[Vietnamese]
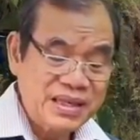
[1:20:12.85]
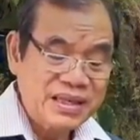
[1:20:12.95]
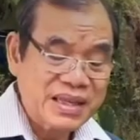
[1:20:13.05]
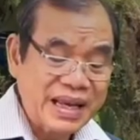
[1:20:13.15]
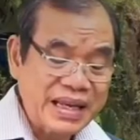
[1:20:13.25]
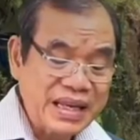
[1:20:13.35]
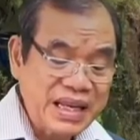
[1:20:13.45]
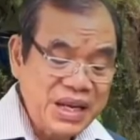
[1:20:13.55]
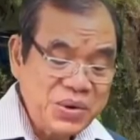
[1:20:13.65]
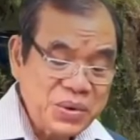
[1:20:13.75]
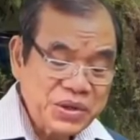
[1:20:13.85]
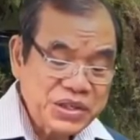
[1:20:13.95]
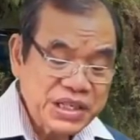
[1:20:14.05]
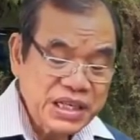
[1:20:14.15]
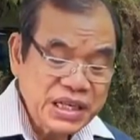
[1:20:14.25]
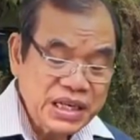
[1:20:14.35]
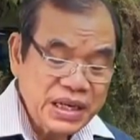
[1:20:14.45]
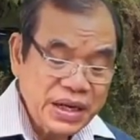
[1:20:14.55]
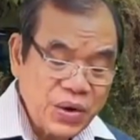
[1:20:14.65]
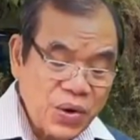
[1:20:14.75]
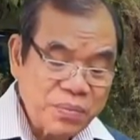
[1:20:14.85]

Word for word: và không quên gốc gác của mình.